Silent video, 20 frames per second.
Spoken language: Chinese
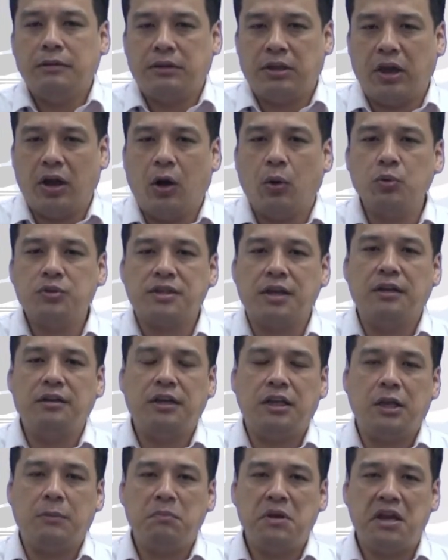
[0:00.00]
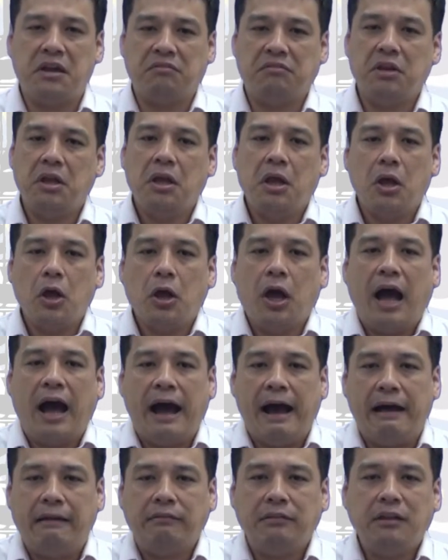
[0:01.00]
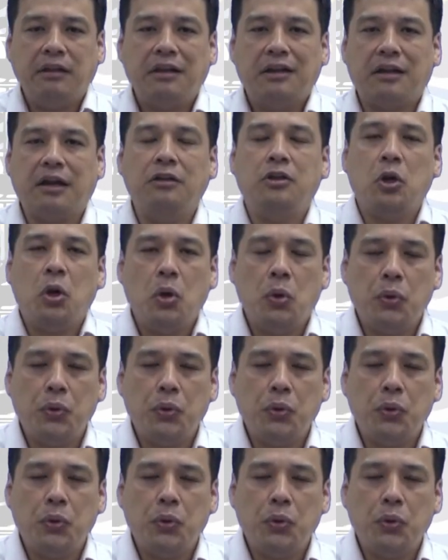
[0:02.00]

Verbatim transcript: 调整里面氨跟